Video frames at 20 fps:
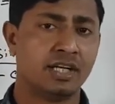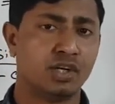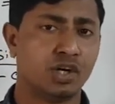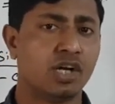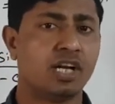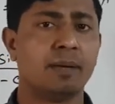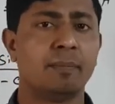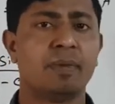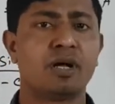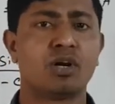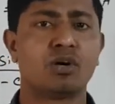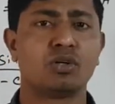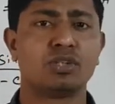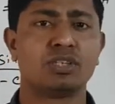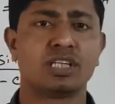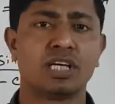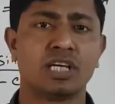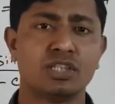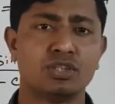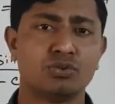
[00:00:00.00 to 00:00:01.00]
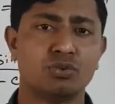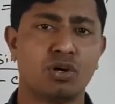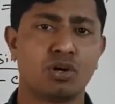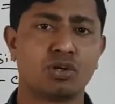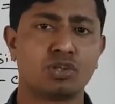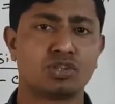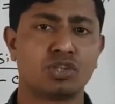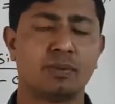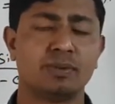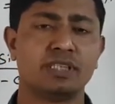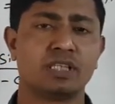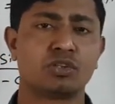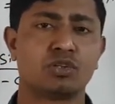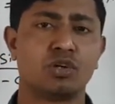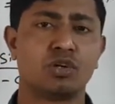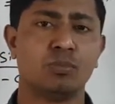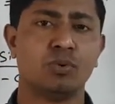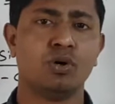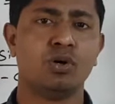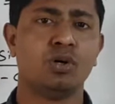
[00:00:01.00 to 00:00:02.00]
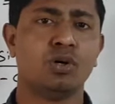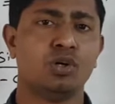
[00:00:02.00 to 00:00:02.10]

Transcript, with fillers: নয় নাম্বার অঙ্ক থেকে কিছু অঙ্ক সমাধান করব